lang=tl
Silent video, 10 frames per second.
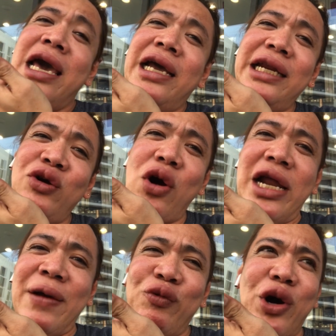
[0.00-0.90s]
Hindi ko
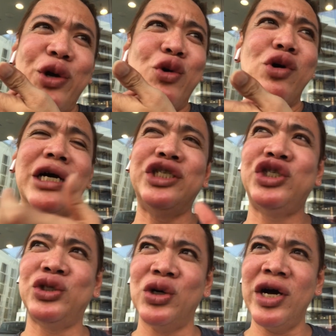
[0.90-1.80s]
alam kung anong
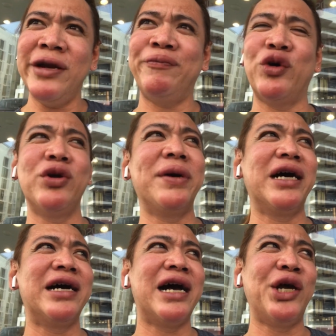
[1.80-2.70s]
okasyon. Puro
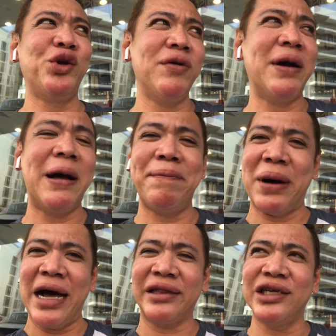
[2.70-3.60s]
mga, ano, mga
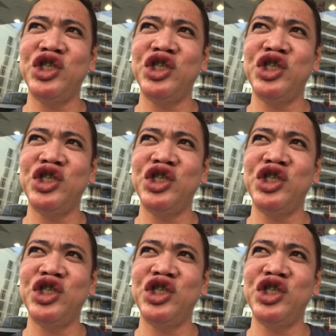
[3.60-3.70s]
bata.